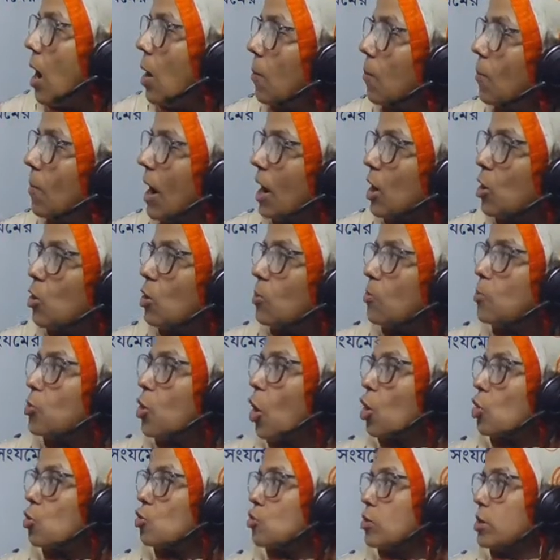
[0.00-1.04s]
মানব
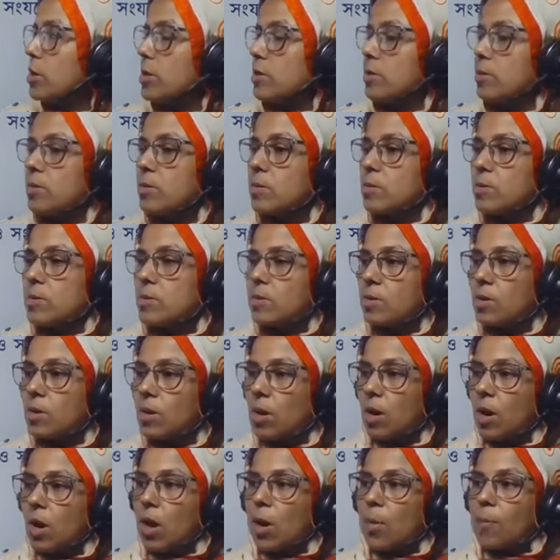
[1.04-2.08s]
দরদি
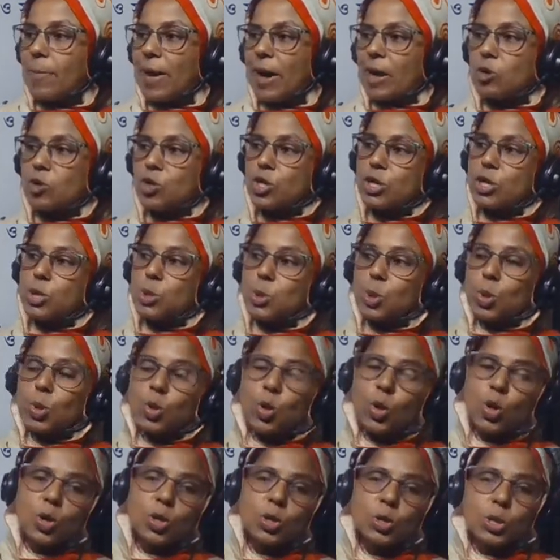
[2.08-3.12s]
মানুষের জন্য
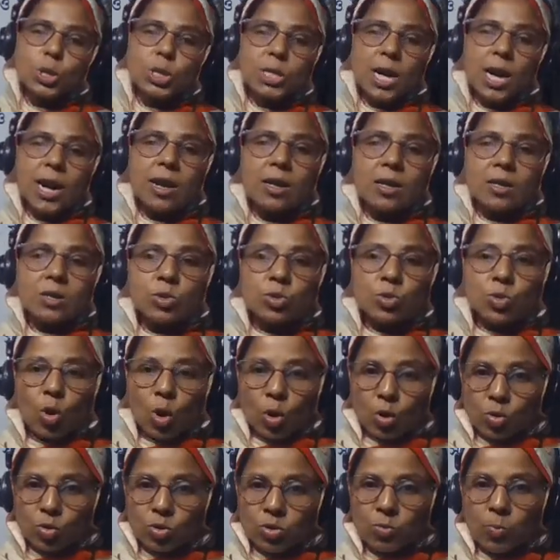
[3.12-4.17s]
যার
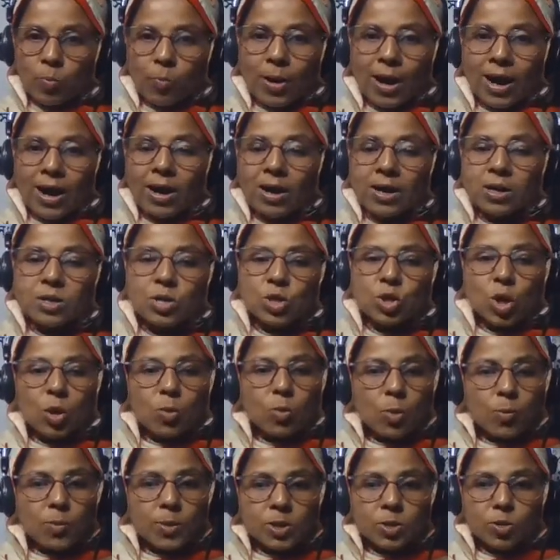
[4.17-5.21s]
দরদ বা
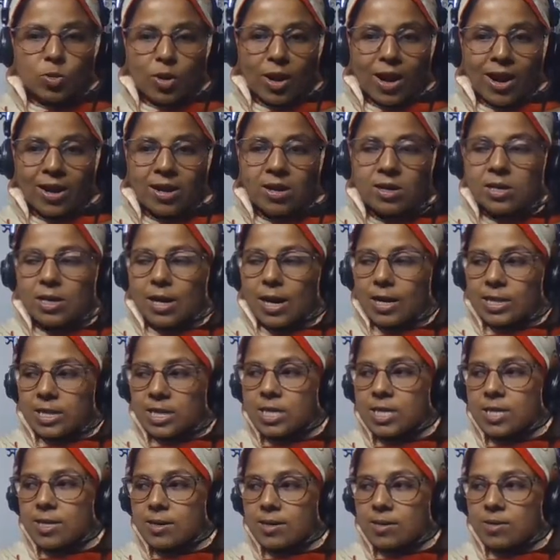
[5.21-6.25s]
সমবেদনা
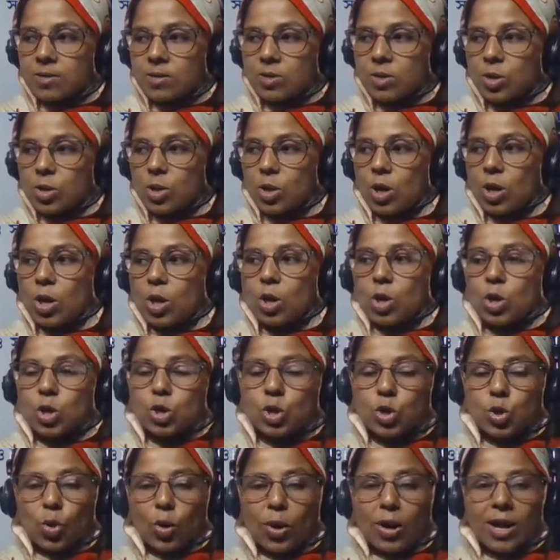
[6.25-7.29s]
আছে
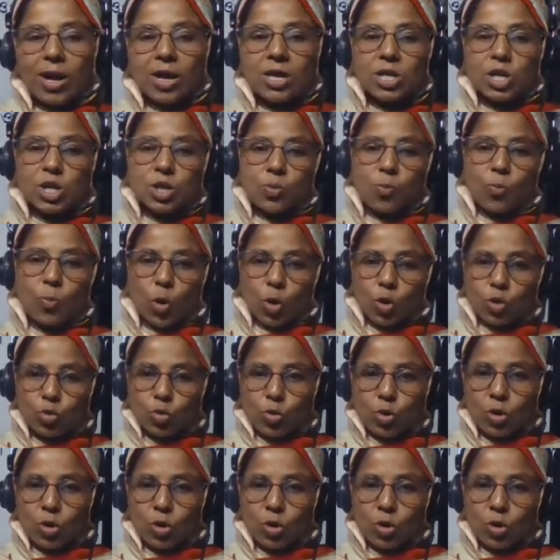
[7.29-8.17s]
সন্ন্যাস ব্রত